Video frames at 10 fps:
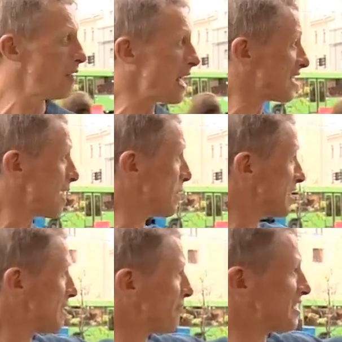У нас
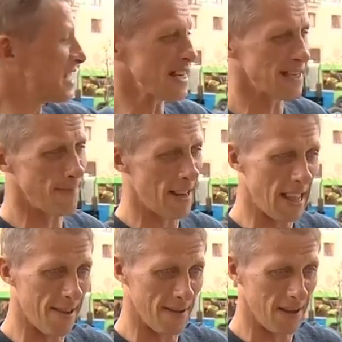работа фреза
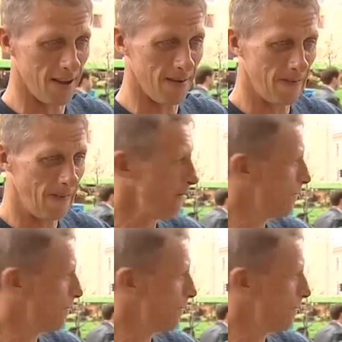самое главное